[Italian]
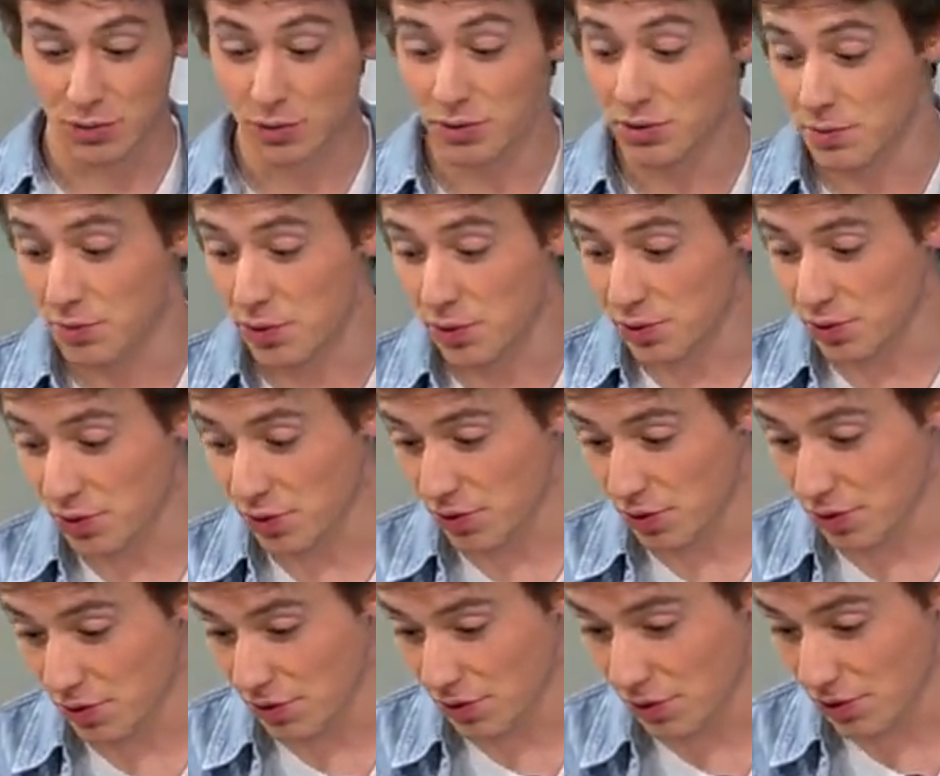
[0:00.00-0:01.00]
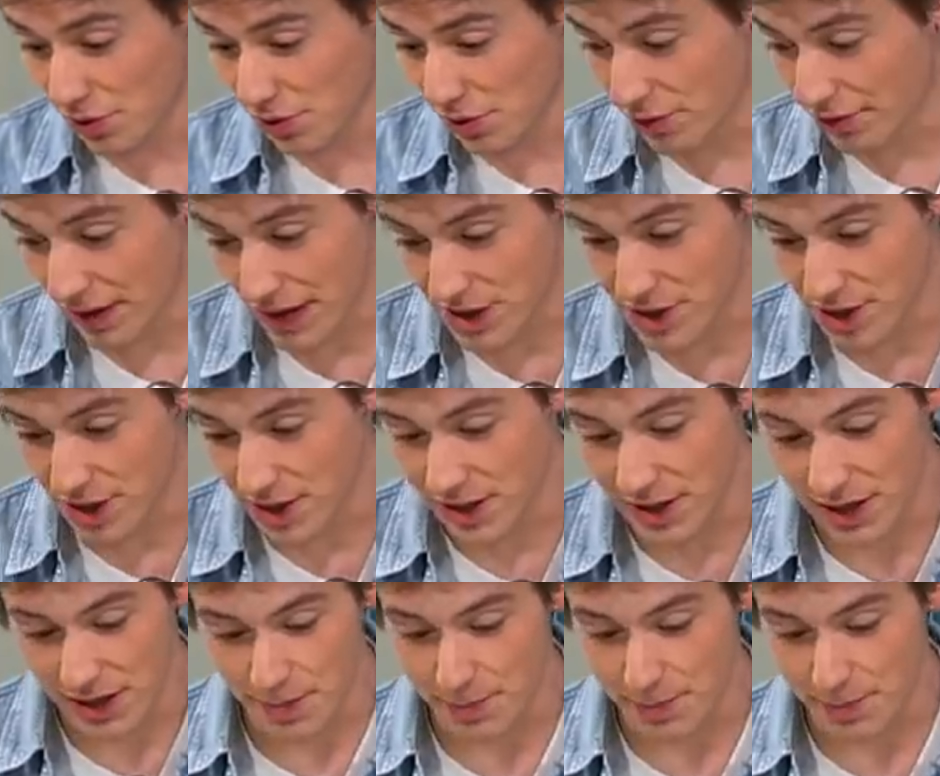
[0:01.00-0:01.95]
tutti molto facili da